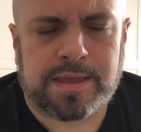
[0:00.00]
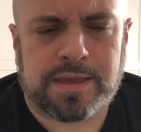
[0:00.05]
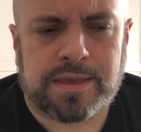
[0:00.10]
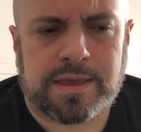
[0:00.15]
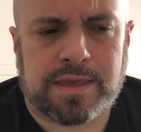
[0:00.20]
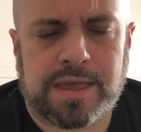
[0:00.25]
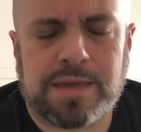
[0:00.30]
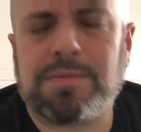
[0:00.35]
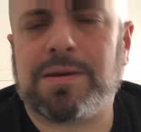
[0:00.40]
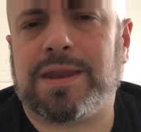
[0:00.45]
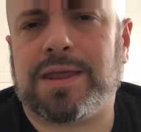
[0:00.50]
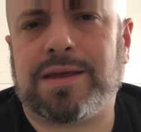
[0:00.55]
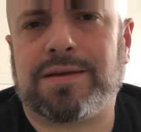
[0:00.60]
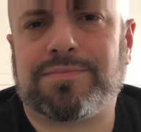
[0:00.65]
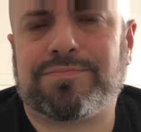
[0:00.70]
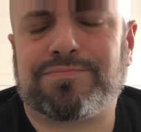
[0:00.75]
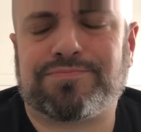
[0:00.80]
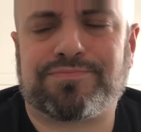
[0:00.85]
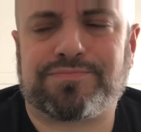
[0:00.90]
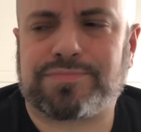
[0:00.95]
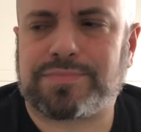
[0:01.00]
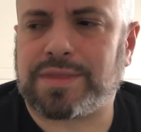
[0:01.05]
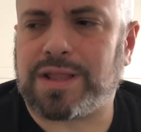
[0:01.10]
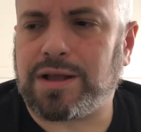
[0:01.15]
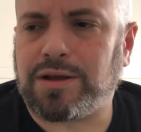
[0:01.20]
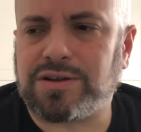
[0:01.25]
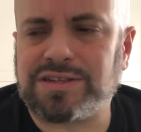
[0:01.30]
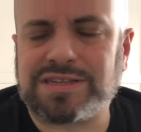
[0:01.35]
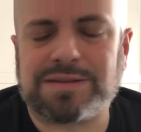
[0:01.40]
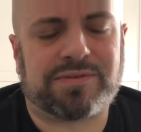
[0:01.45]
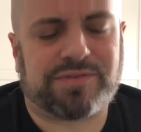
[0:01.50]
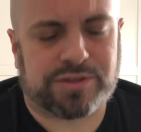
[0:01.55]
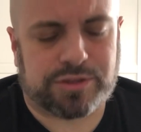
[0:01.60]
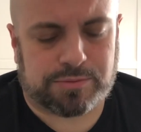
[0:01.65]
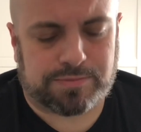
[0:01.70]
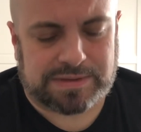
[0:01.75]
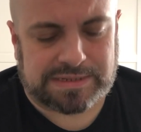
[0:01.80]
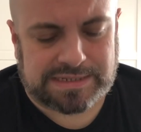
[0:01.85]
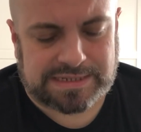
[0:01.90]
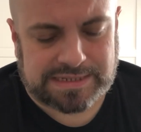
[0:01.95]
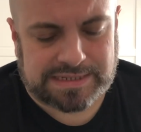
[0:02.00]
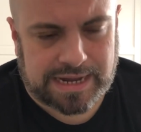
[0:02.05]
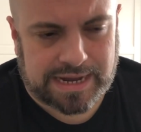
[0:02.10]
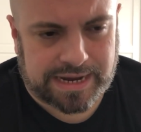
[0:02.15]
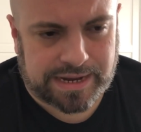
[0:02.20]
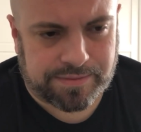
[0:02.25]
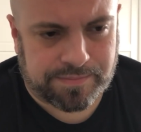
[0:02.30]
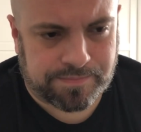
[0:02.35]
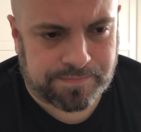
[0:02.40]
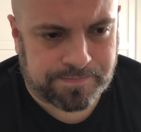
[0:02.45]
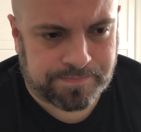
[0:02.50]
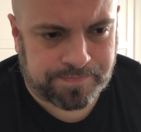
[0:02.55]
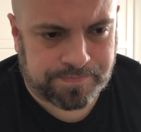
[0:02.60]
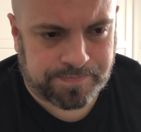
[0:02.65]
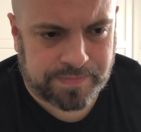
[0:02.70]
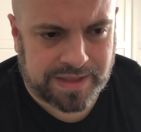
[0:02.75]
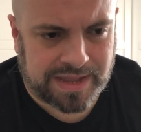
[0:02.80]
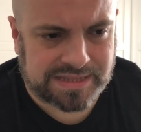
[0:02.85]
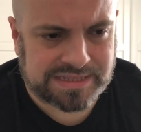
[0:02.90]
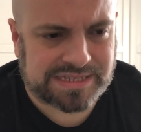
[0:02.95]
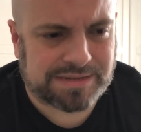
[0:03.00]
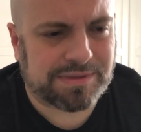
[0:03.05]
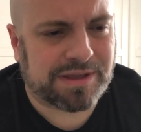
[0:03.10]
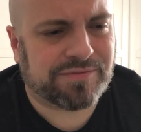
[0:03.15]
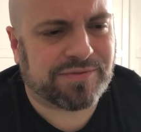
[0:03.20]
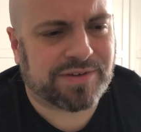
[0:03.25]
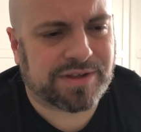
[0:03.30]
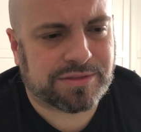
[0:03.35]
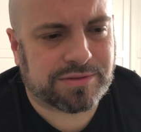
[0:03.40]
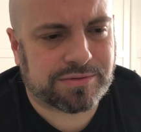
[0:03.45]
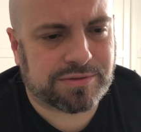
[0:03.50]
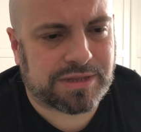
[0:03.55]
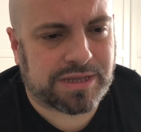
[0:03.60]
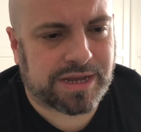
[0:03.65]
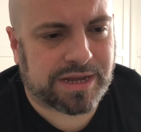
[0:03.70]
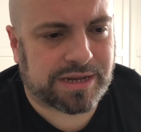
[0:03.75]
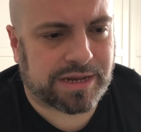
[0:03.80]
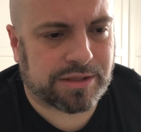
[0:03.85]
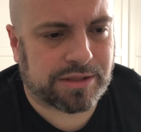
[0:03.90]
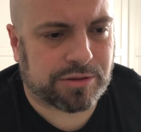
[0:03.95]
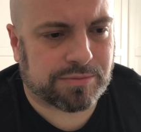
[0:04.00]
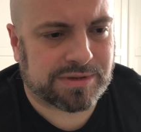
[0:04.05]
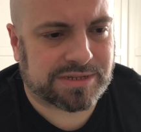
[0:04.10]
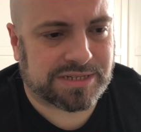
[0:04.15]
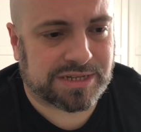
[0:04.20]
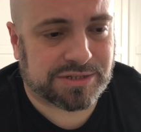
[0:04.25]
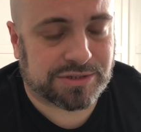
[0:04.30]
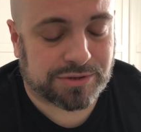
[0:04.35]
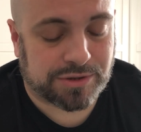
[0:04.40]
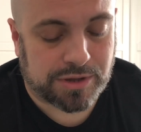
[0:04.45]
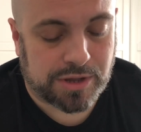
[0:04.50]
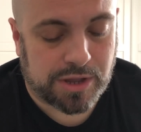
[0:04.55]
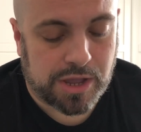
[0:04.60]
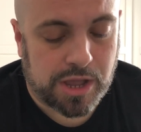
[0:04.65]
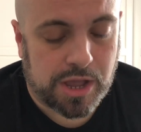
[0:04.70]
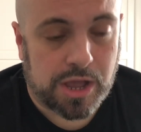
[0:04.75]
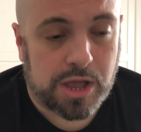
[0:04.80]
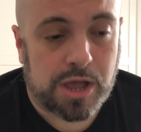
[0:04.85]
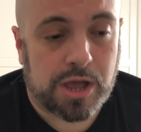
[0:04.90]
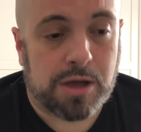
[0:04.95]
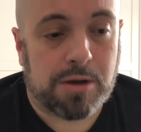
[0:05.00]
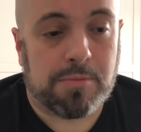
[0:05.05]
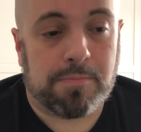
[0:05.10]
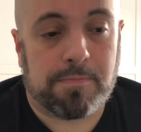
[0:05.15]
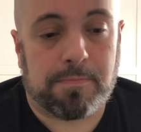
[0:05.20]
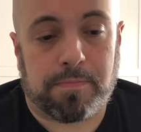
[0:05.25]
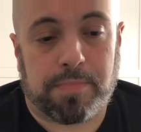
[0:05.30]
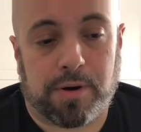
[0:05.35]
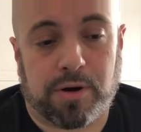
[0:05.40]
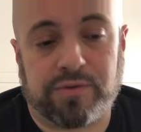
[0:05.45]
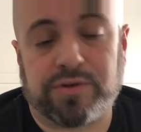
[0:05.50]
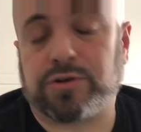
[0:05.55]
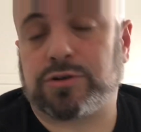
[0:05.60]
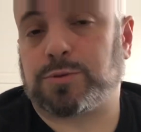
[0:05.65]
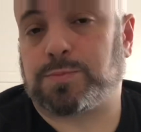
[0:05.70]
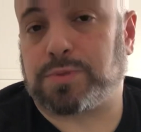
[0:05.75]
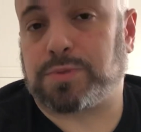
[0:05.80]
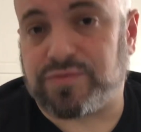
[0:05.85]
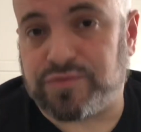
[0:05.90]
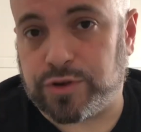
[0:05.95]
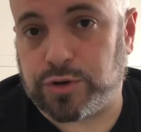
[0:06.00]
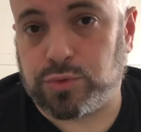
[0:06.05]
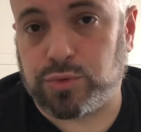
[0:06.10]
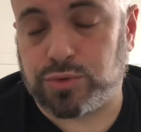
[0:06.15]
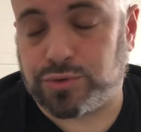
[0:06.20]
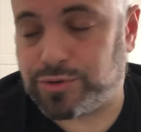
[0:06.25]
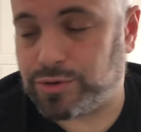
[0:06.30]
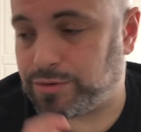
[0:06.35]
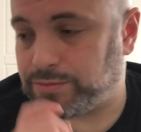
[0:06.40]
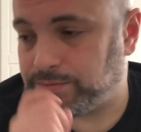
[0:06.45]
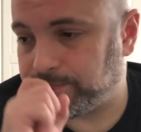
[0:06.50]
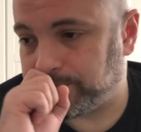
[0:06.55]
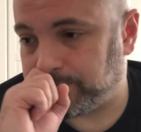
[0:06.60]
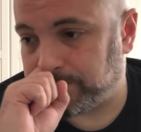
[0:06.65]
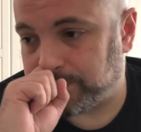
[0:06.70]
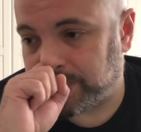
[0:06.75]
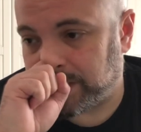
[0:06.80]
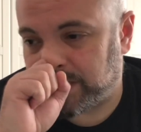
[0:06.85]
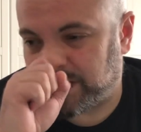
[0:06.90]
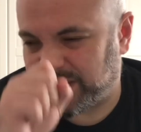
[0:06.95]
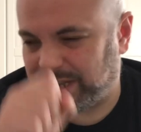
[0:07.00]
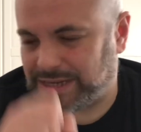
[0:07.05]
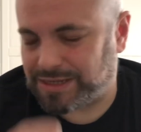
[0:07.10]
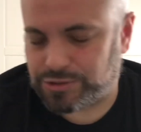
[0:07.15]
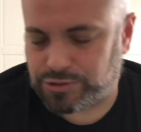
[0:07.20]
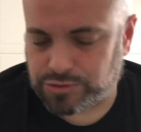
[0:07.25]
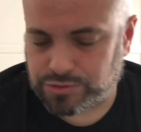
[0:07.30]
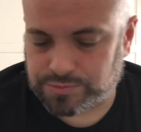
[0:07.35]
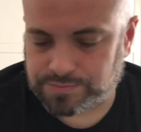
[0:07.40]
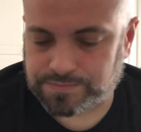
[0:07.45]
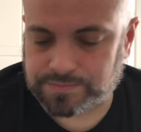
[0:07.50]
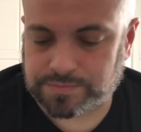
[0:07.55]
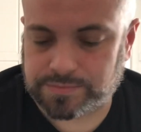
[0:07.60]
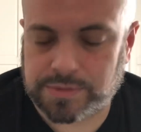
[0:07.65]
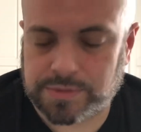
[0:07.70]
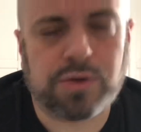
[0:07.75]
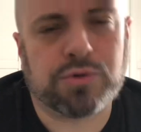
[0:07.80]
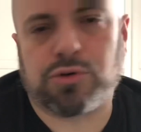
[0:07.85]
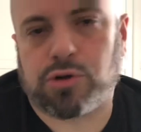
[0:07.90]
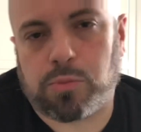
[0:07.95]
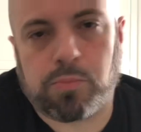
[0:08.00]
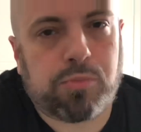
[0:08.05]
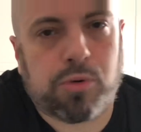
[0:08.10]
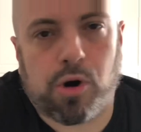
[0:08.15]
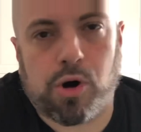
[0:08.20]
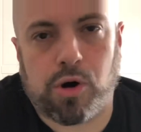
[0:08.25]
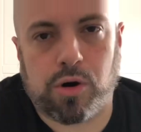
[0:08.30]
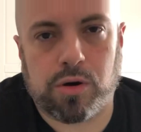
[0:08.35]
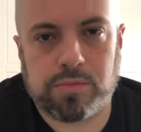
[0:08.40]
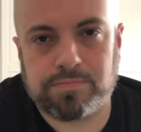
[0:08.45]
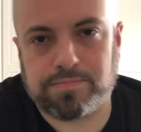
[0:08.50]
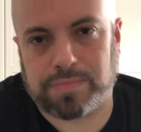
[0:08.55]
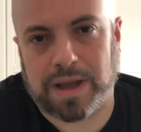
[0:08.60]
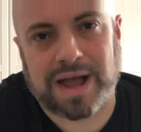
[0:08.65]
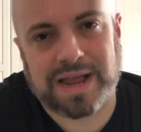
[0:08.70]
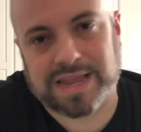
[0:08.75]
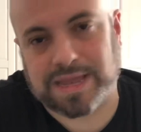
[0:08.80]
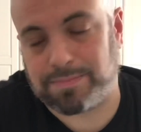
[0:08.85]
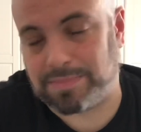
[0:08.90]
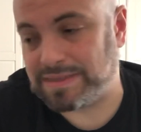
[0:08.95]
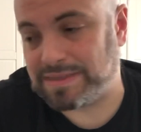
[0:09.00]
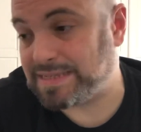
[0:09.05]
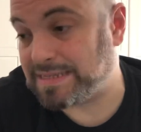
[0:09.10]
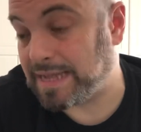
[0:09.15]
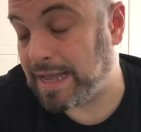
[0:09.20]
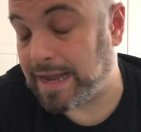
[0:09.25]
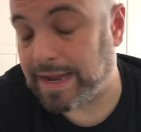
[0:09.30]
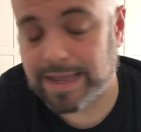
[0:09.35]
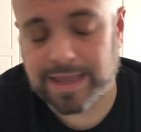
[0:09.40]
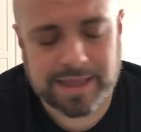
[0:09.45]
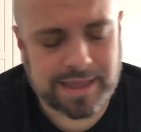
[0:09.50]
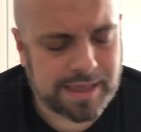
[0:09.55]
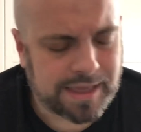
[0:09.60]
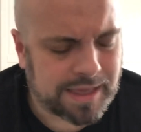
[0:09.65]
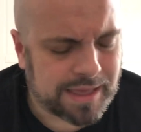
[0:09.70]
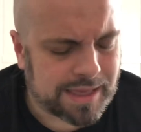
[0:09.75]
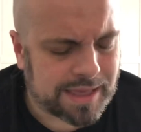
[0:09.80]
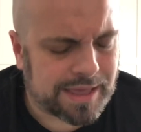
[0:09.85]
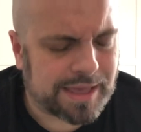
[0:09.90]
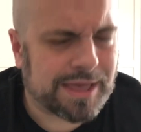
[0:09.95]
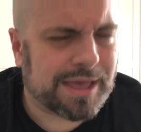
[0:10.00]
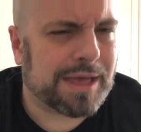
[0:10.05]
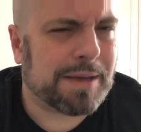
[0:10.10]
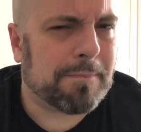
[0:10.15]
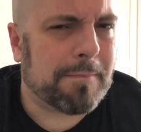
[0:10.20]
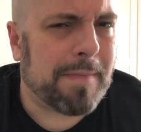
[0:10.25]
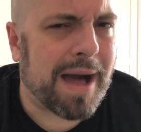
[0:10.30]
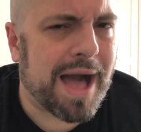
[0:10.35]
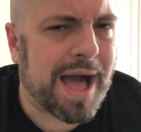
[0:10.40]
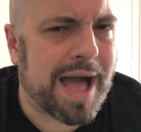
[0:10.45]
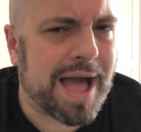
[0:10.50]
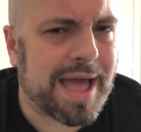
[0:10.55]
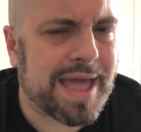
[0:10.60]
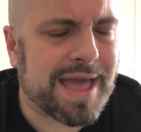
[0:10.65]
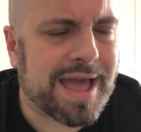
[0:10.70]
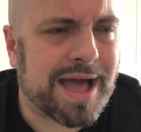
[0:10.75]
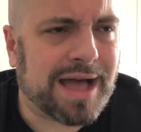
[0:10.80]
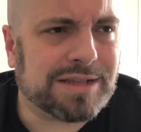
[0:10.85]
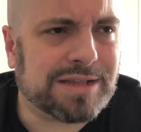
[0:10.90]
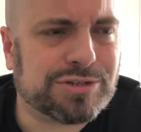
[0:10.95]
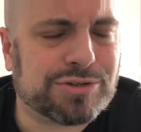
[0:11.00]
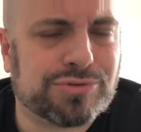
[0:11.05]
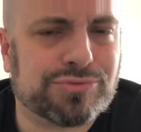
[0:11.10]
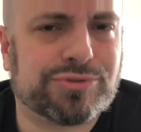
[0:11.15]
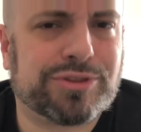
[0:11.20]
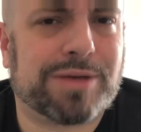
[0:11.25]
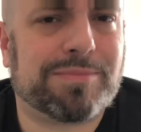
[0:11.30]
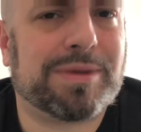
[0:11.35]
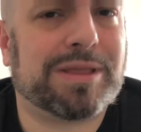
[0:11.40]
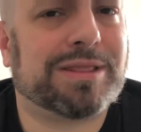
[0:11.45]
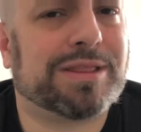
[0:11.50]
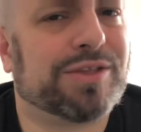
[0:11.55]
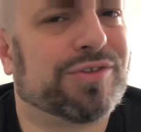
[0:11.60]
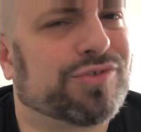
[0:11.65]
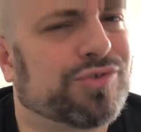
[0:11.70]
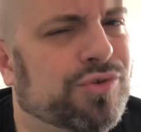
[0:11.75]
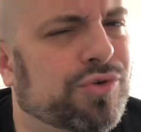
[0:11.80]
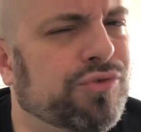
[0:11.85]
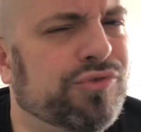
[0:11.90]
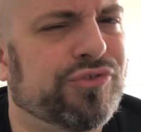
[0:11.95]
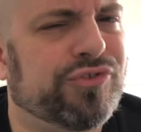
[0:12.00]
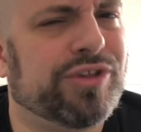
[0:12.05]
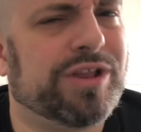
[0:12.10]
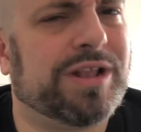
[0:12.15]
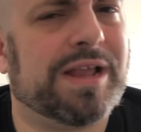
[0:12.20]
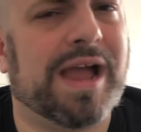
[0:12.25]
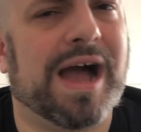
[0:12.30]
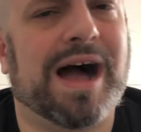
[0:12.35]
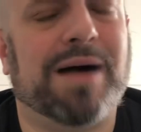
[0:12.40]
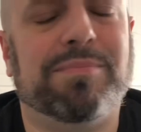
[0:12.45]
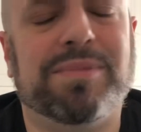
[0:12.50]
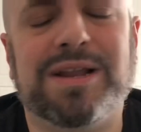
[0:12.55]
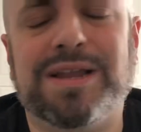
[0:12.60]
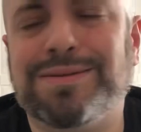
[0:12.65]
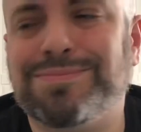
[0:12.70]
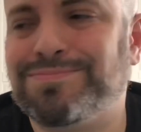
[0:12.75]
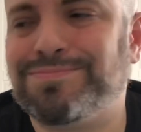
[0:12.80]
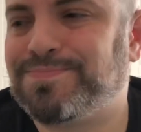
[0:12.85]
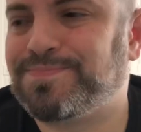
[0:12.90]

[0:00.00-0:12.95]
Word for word: Ebbene, la cosa mi ha fatto pensare, anzi mi ha fatto dire dentro me stesso, povero sprovveduto, nel senso che uno lo può anche pensare, ma è assolutamente sconsigliabile